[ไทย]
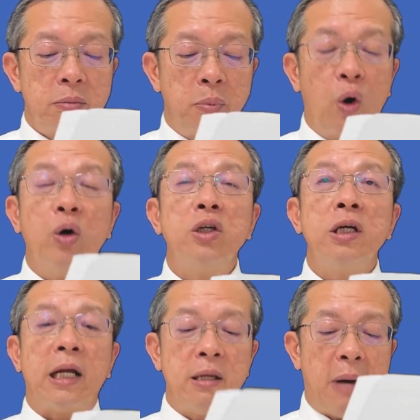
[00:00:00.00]
พระองค์จึง
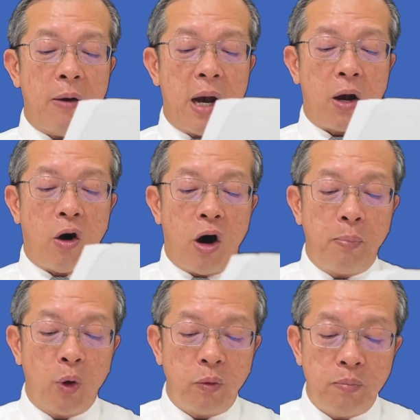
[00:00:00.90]
อธิบายว่าขอ
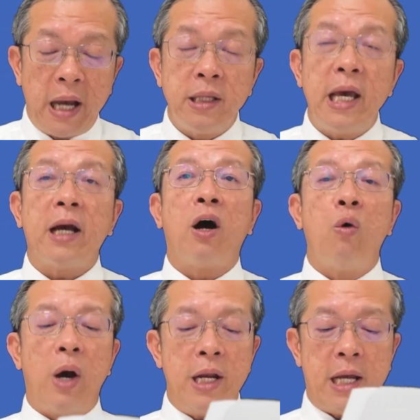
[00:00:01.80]
โปรดแบ่งแยกเขาไว้